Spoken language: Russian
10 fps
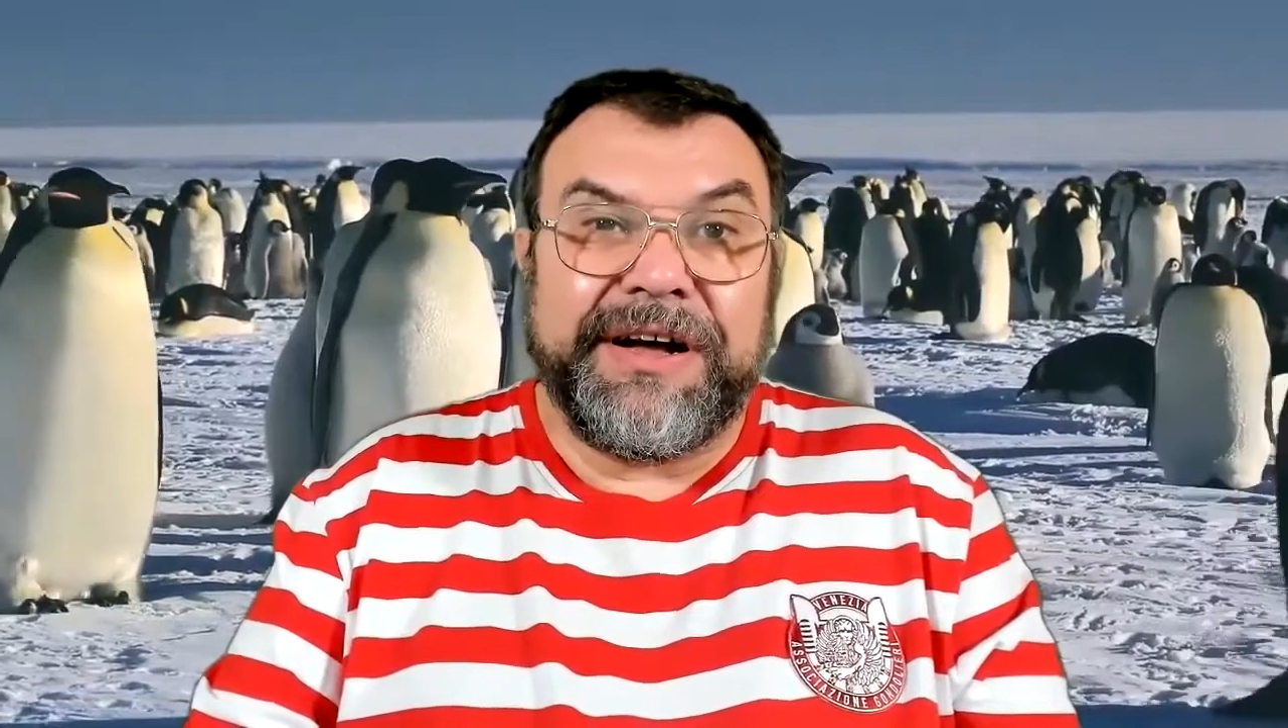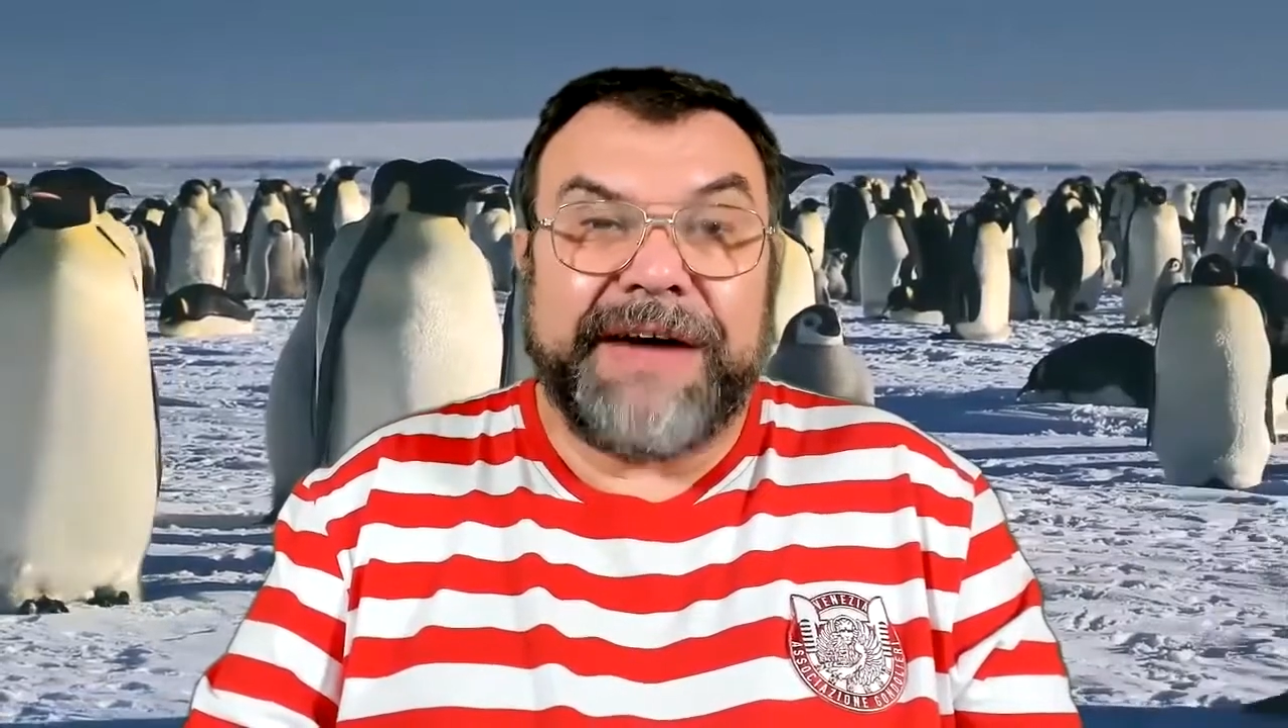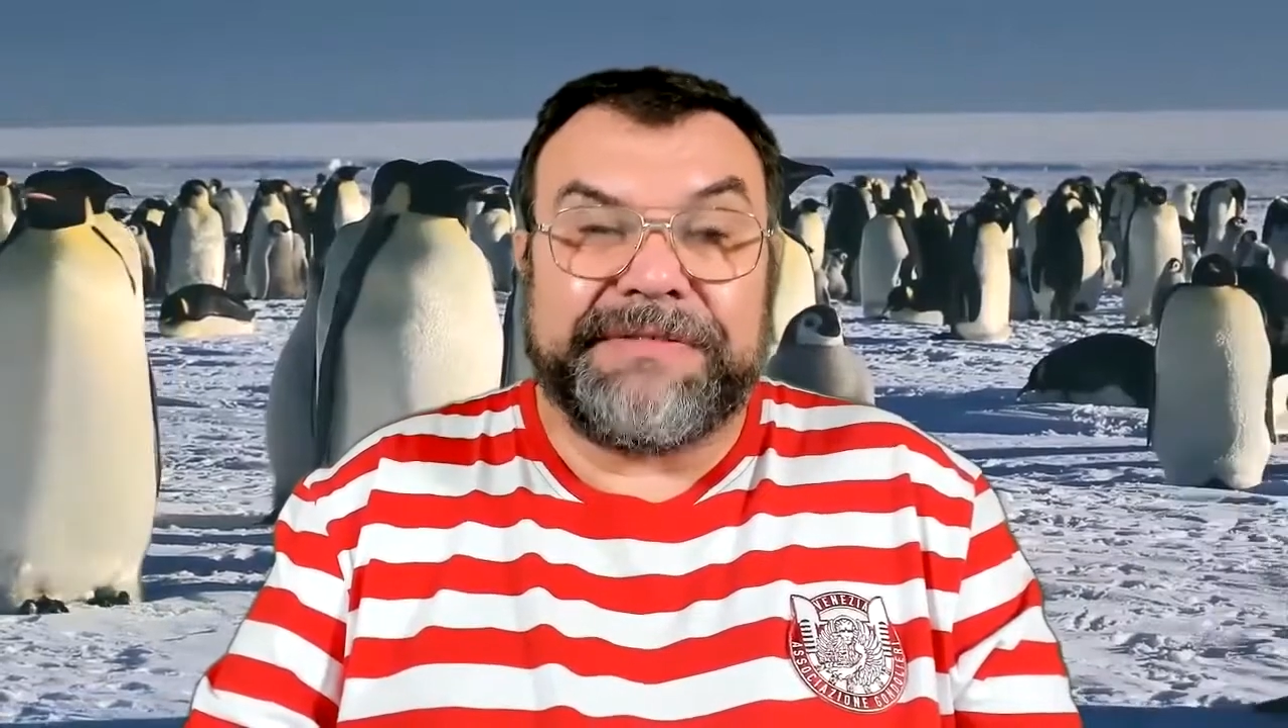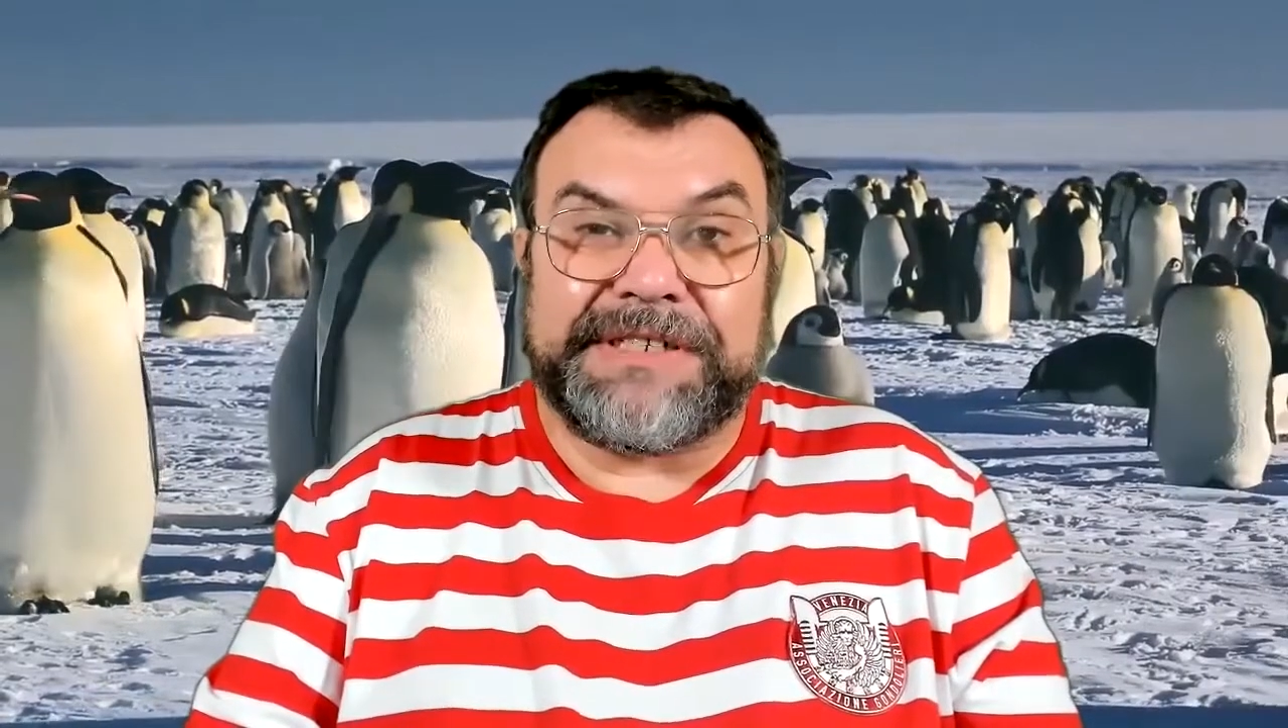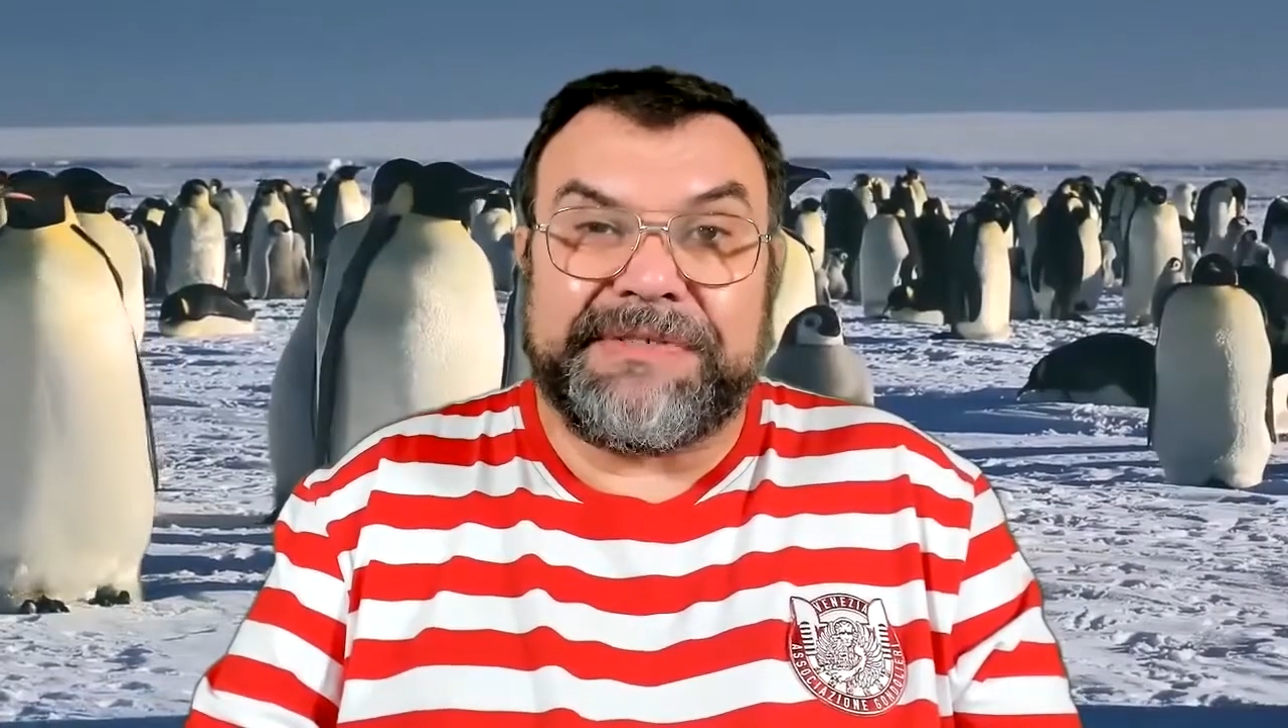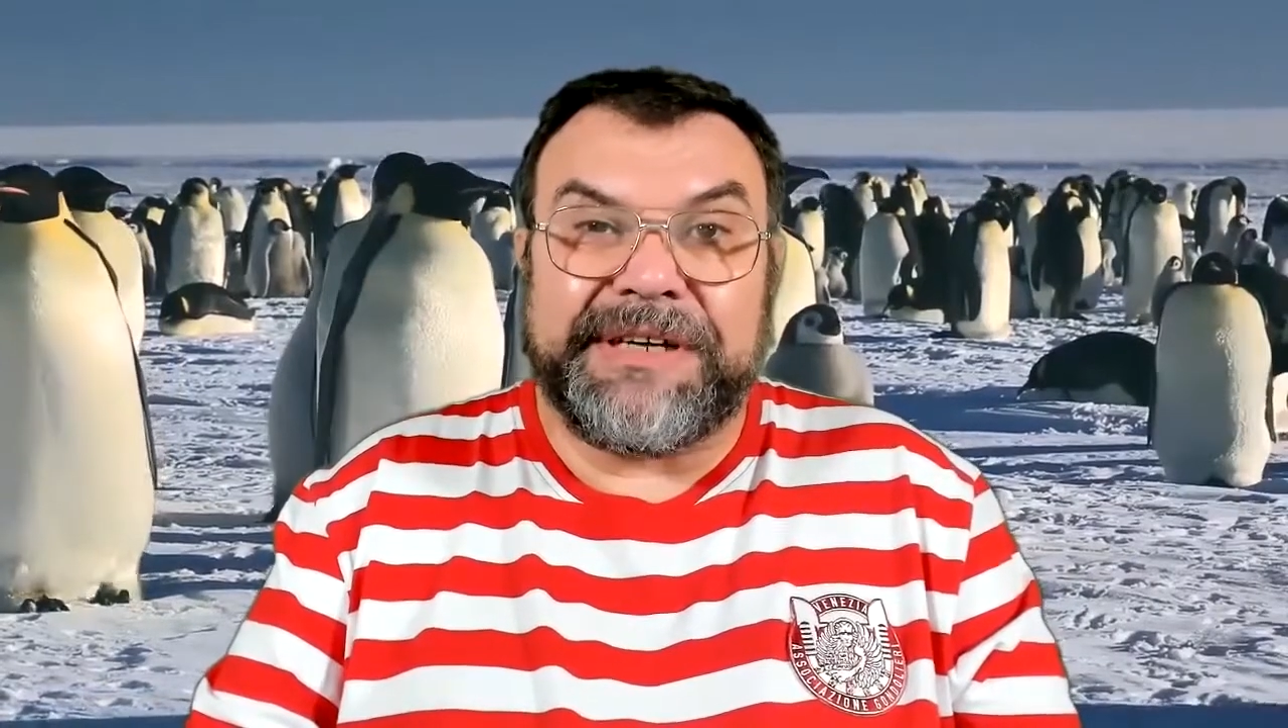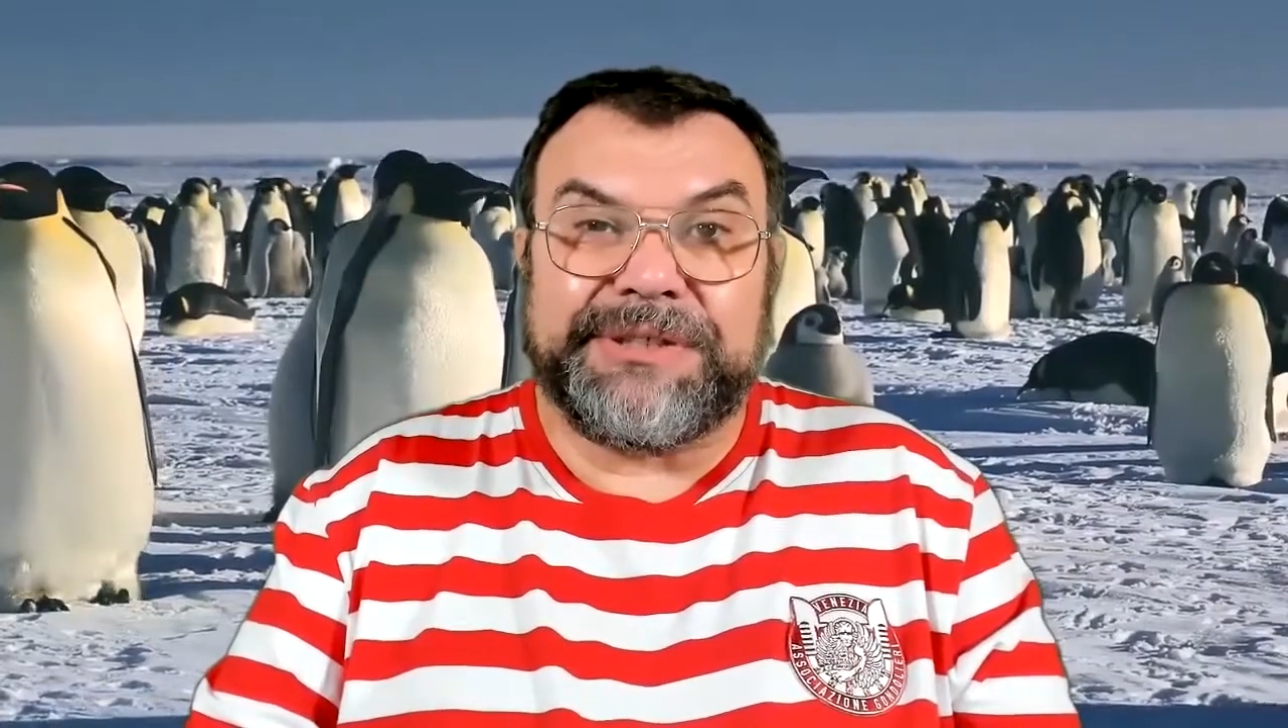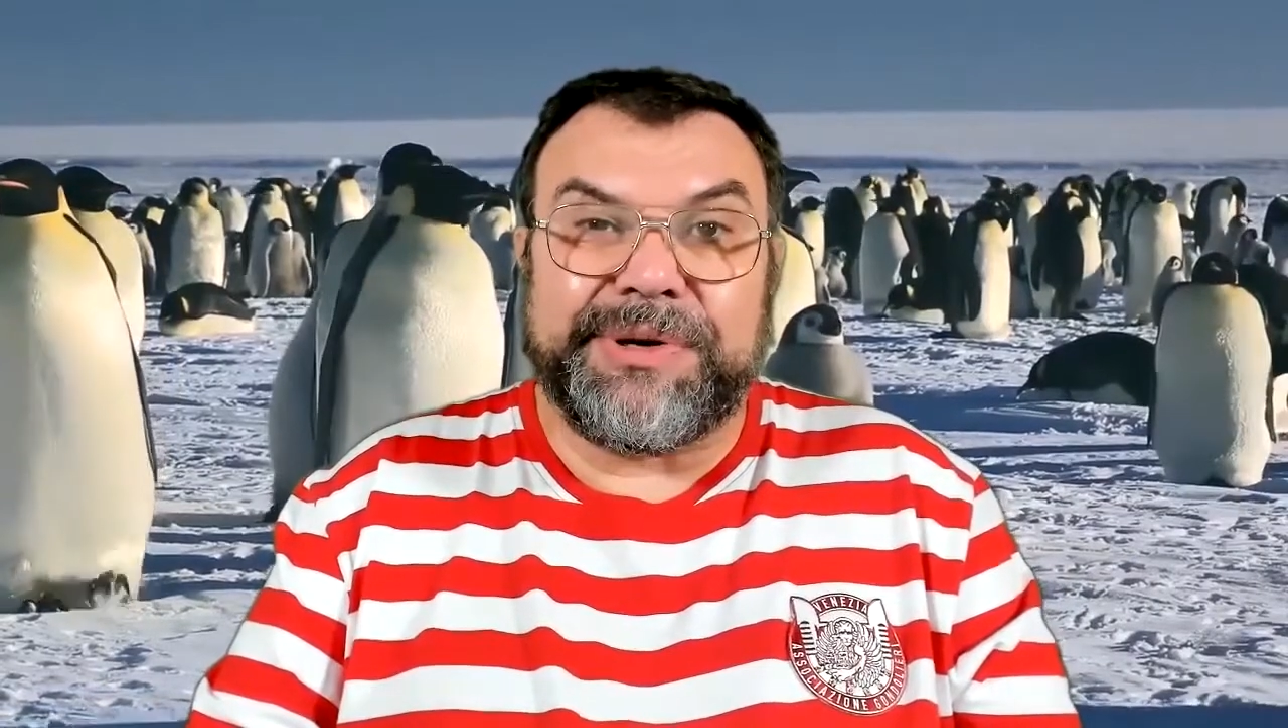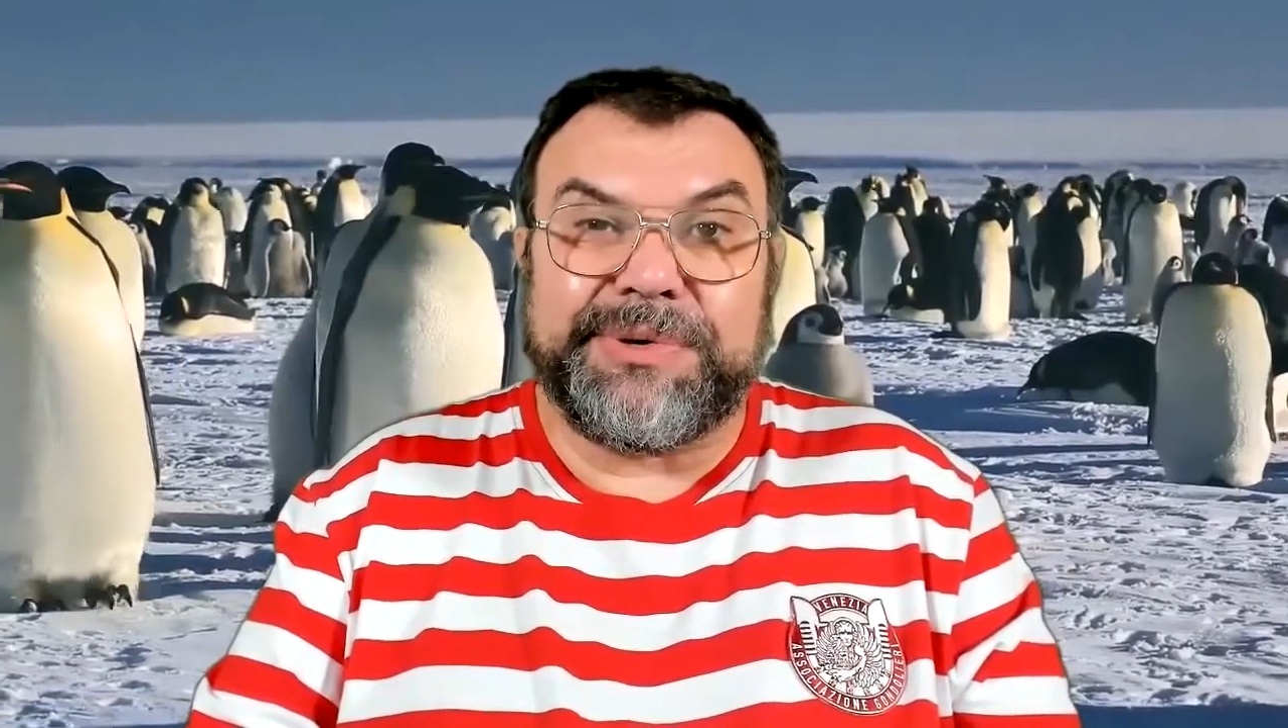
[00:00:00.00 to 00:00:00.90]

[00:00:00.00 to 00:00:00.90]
авторство которого